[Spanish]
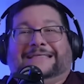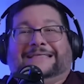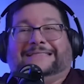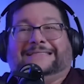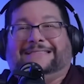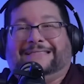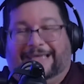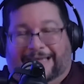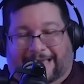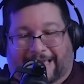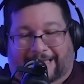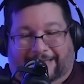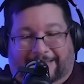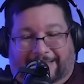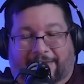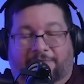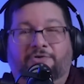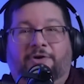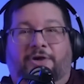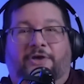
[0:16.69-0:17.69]
Sí,
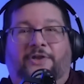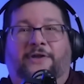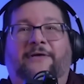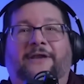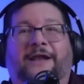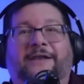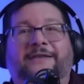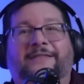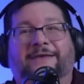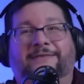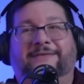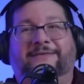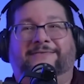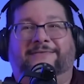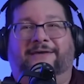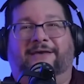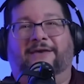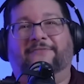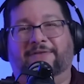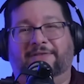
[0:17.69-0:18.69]
este, yo quiero hablar de, de
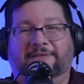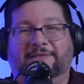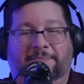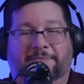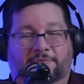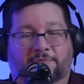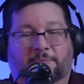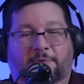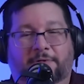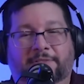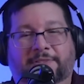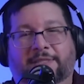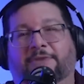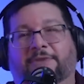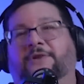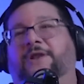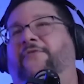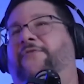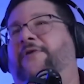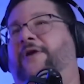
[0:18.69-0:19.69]
enfrentamiento mortal.
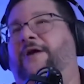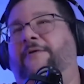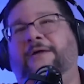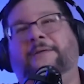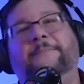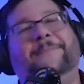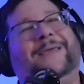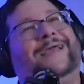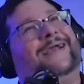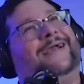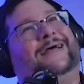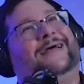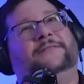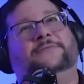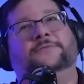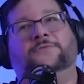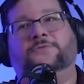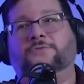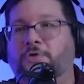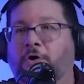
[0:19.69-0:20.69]
Yo la fui a ver, me
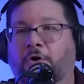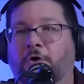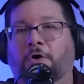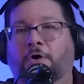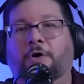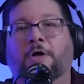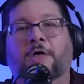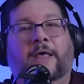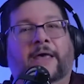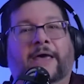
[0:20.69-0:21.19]
encantó.